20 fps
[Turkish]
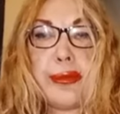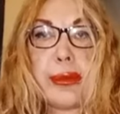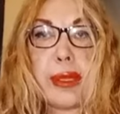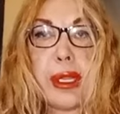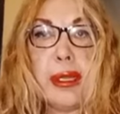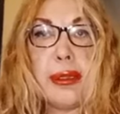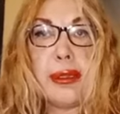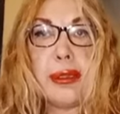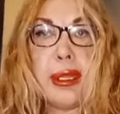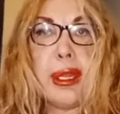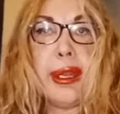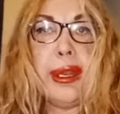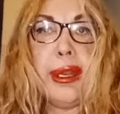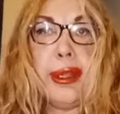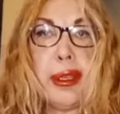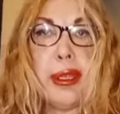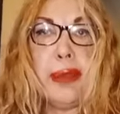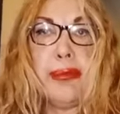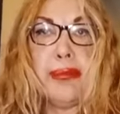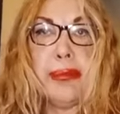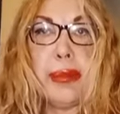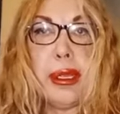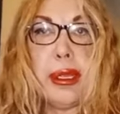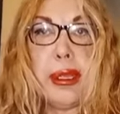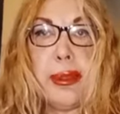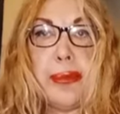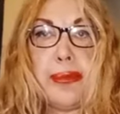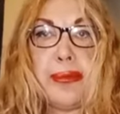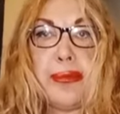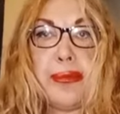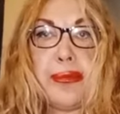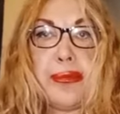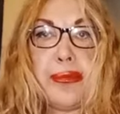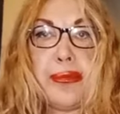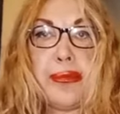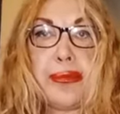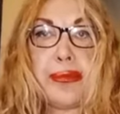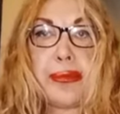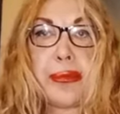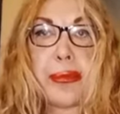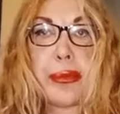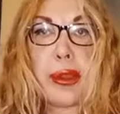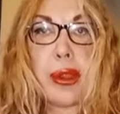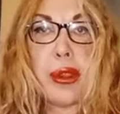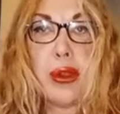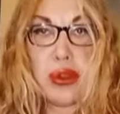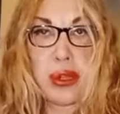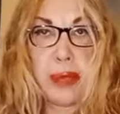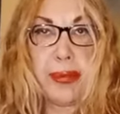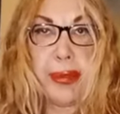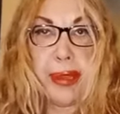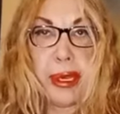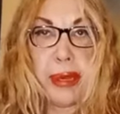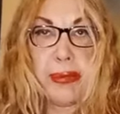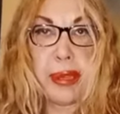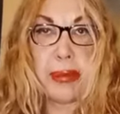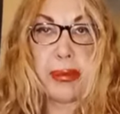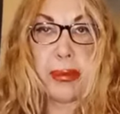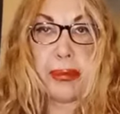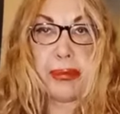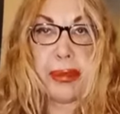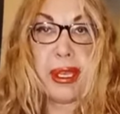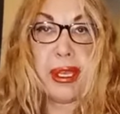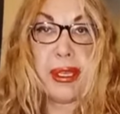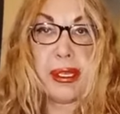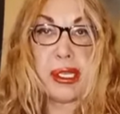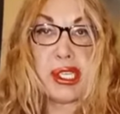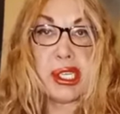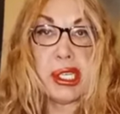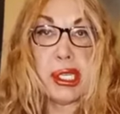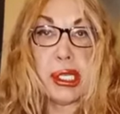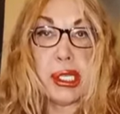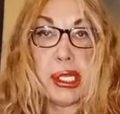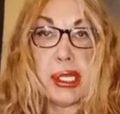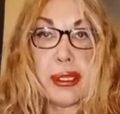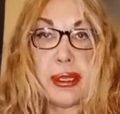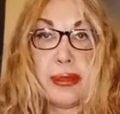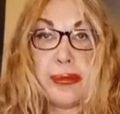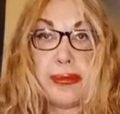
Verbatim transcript: Adı da Nedim'di. O da benim gibi PhD'ydi.